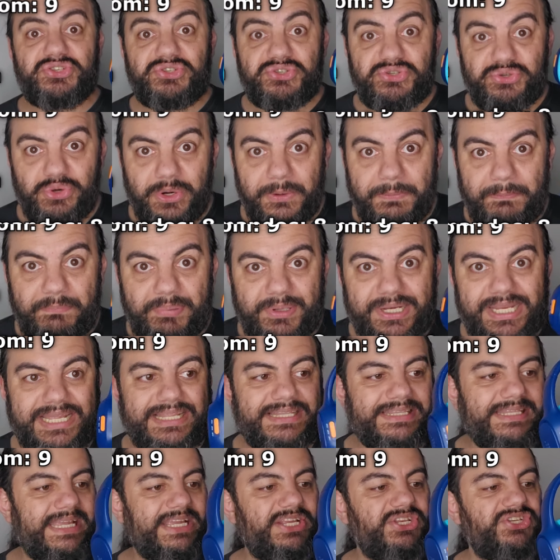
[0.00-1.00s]

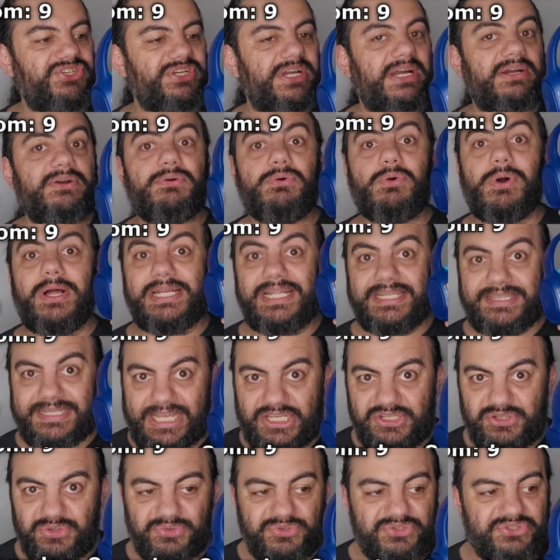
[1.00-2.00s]
surpreendente a
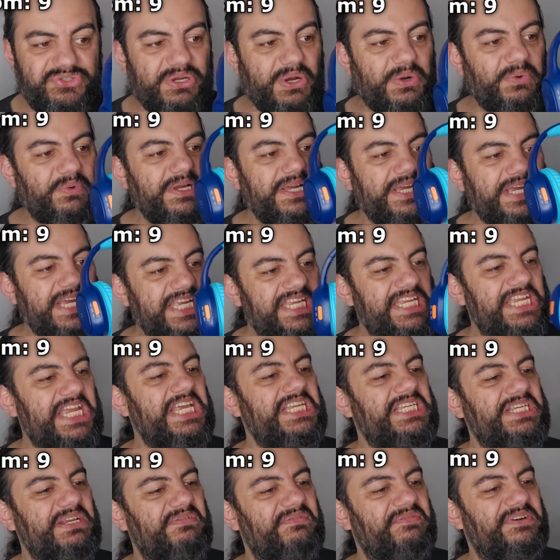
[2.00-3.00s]
qualidade do som que
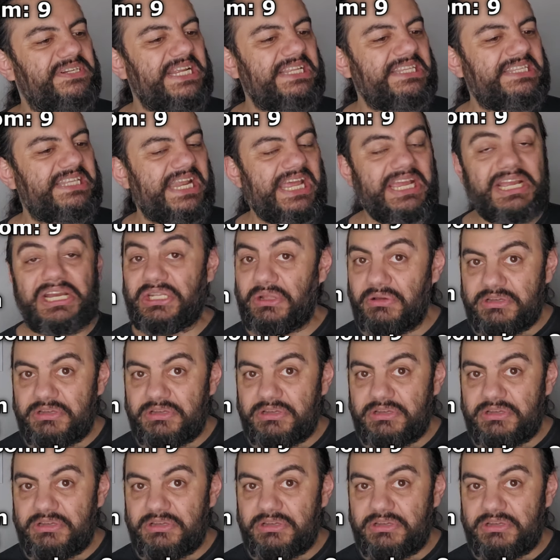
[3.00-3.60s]
esse foi na entrega.